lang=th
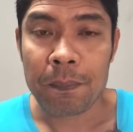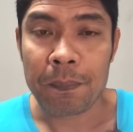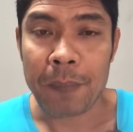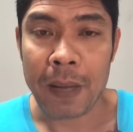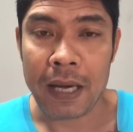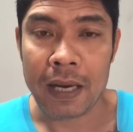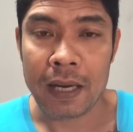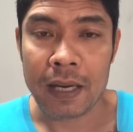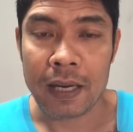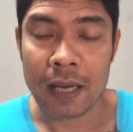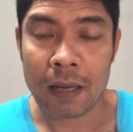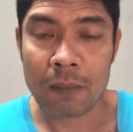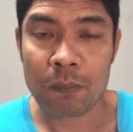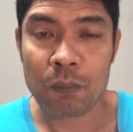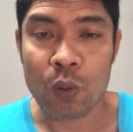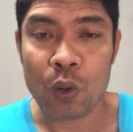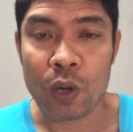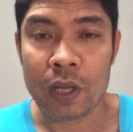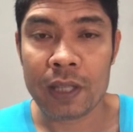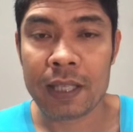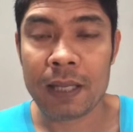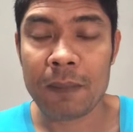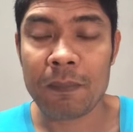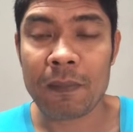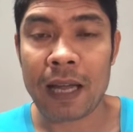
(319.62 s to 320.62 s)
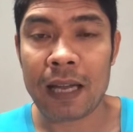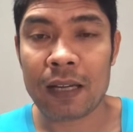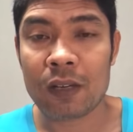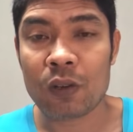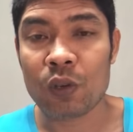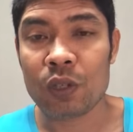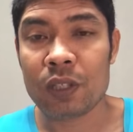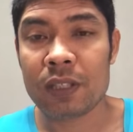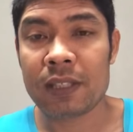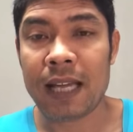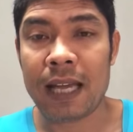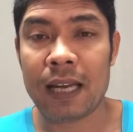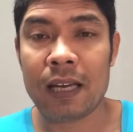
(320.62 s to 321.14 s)
เป็นนักมวยทีมงานค
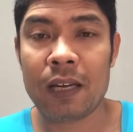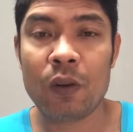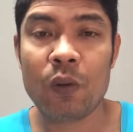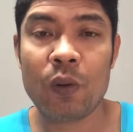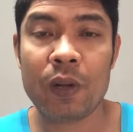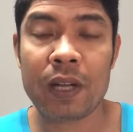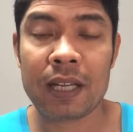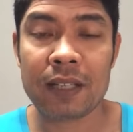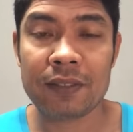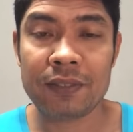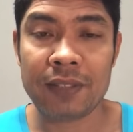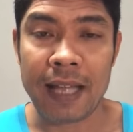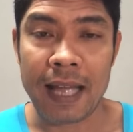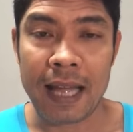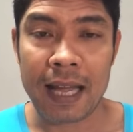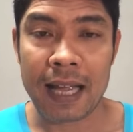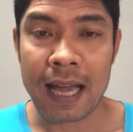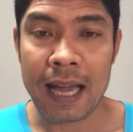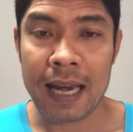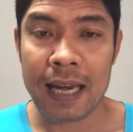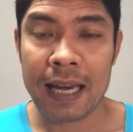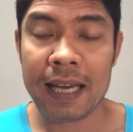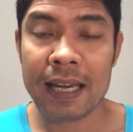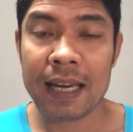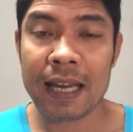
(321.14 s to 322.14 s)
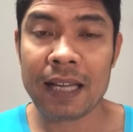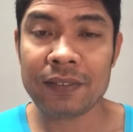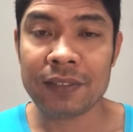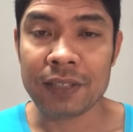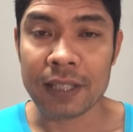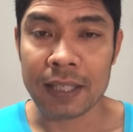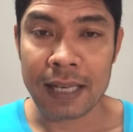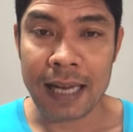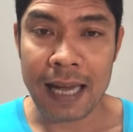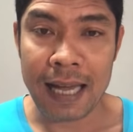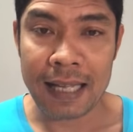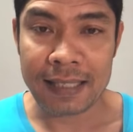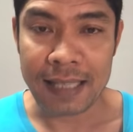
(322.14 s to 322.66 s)
นจัดด้วยกระแสการเล่นหน้าเสื
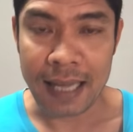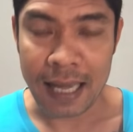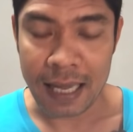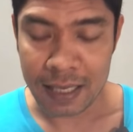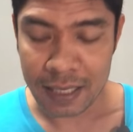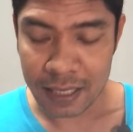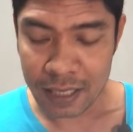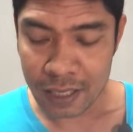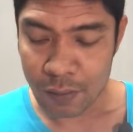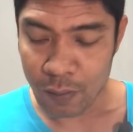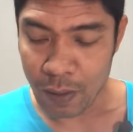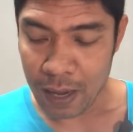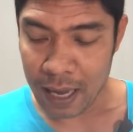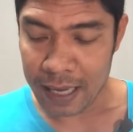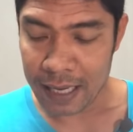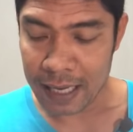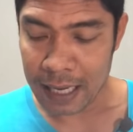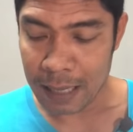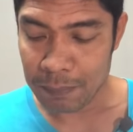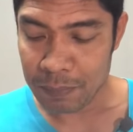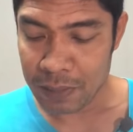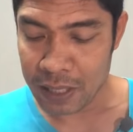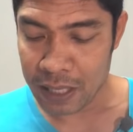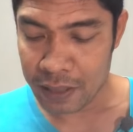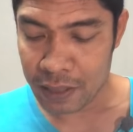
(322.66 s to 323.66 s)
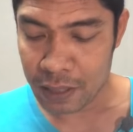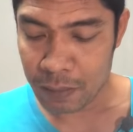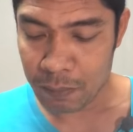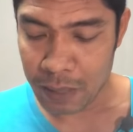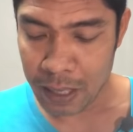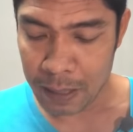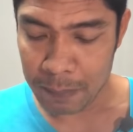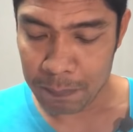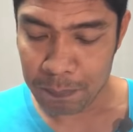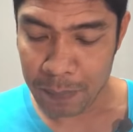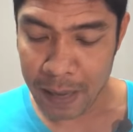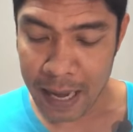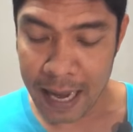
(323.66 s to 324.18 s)
อน่าจะดีกว่านะครับเลท
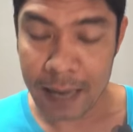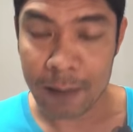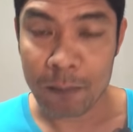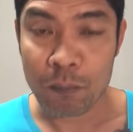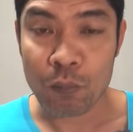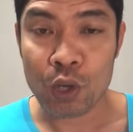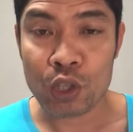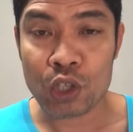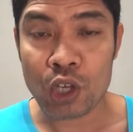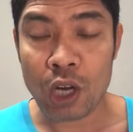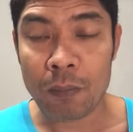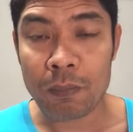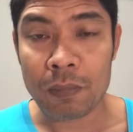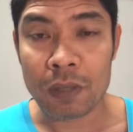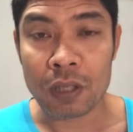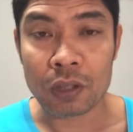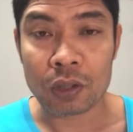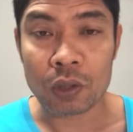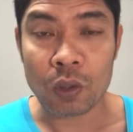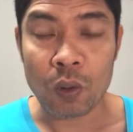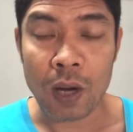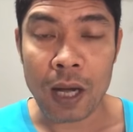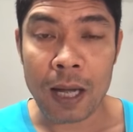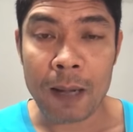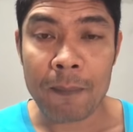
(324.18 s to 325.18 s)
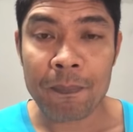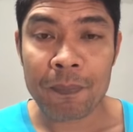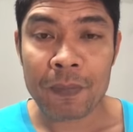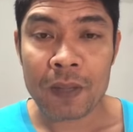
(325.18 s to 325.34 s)
11-8 มวยชอบ1ตัว